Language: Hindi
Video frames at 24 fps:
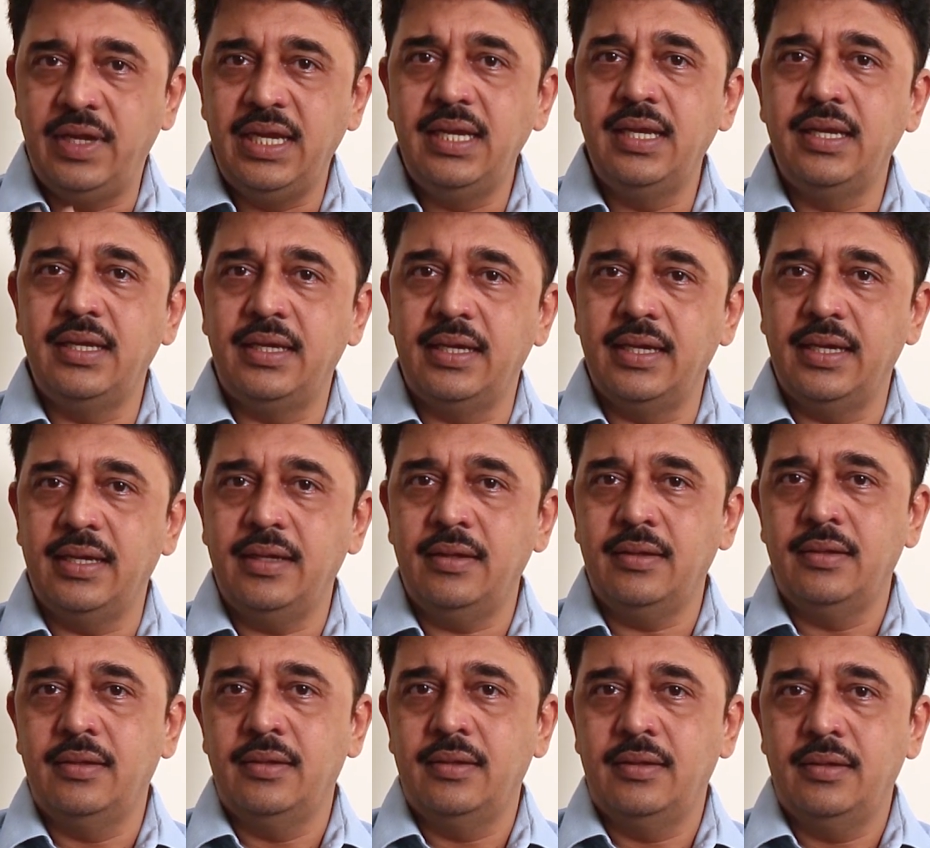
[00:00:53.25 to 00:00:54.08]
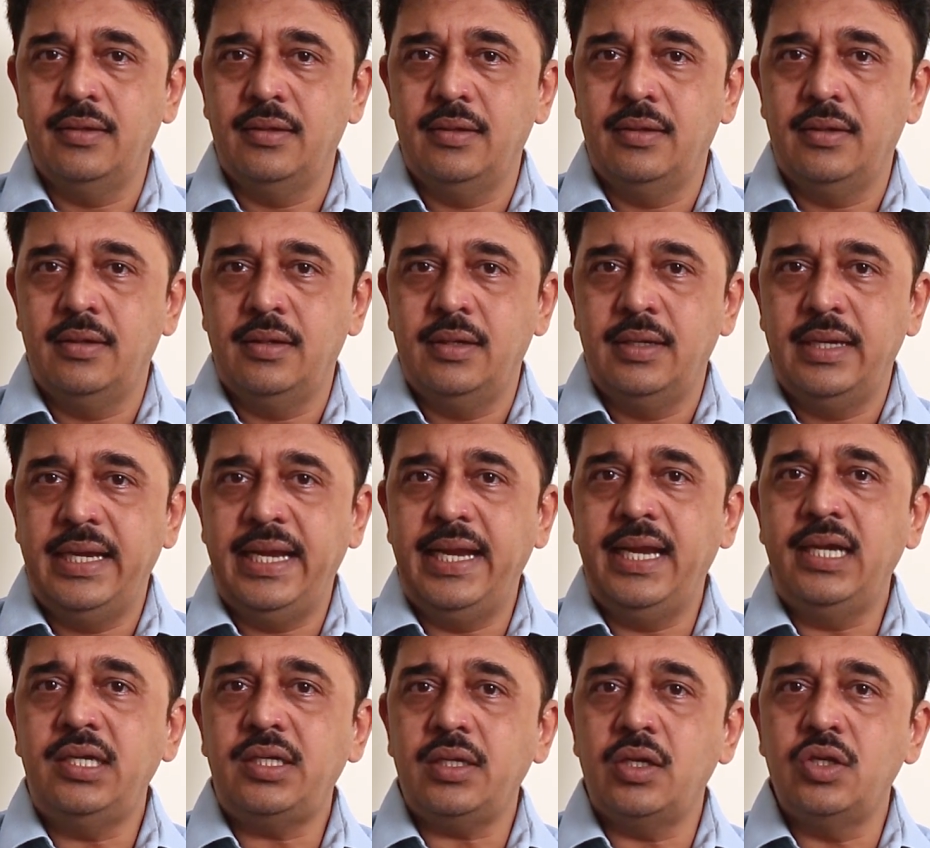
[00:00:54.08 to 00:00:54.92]
व्हील के
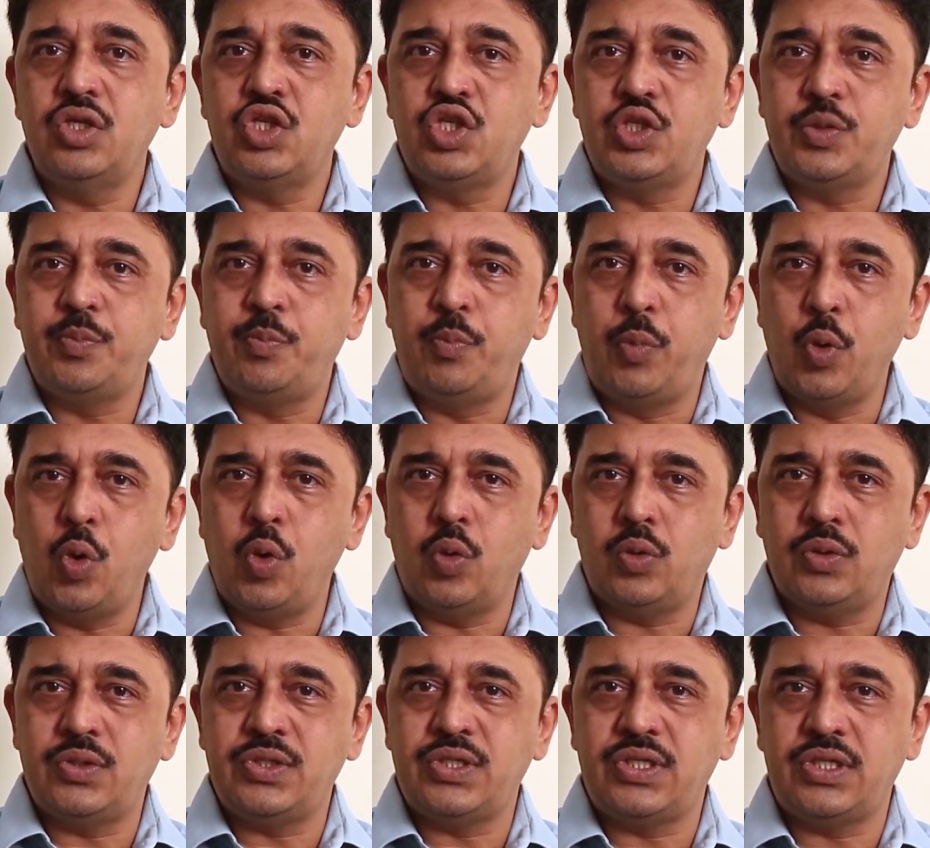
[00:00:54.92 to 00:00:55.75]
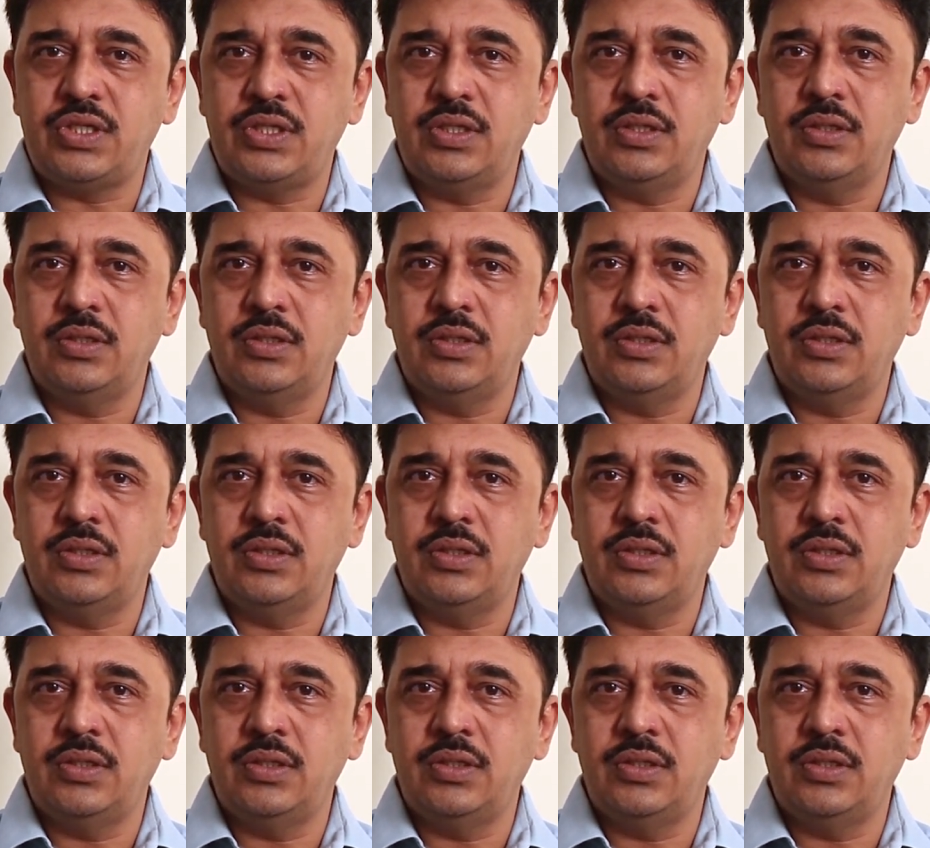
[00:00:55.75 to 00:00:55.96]
एट स्पोक्स